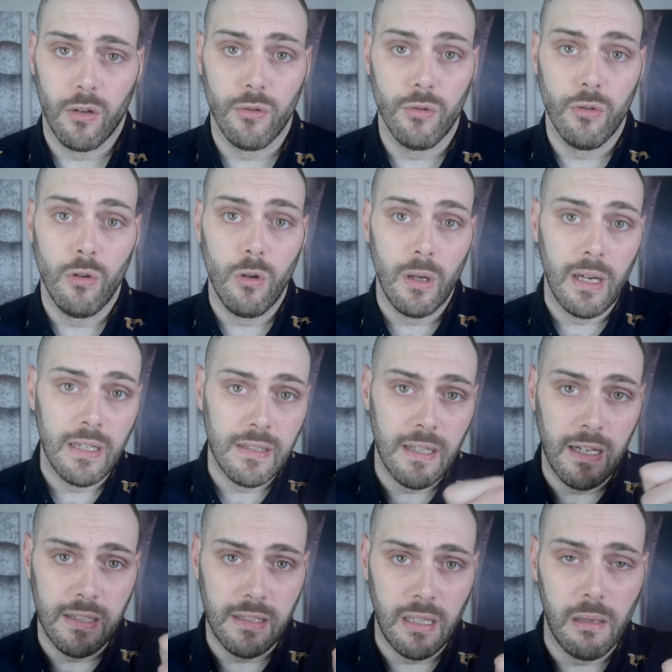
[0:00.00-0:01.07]
no lo hagáis
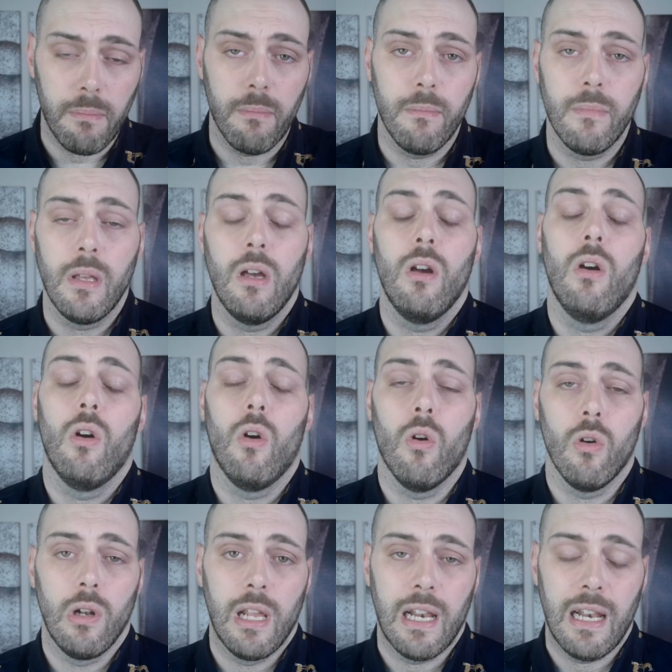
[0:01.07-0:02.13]
del strip
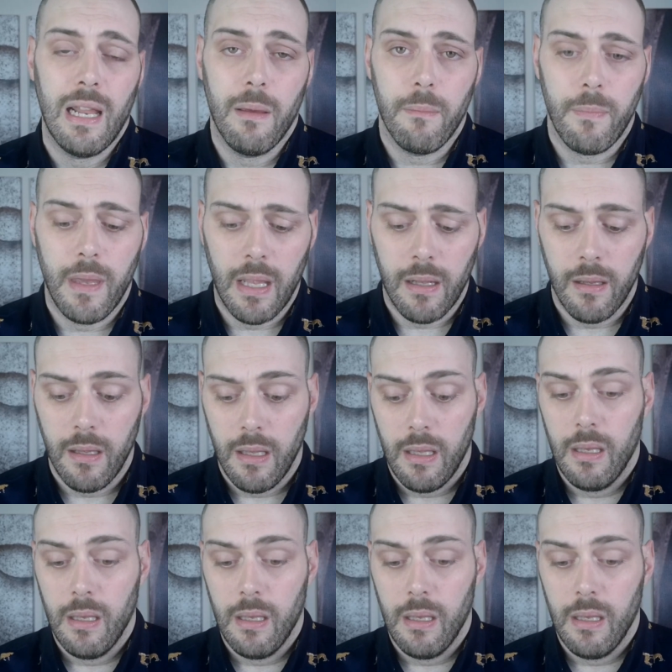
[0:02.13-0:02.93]
olerla en piel.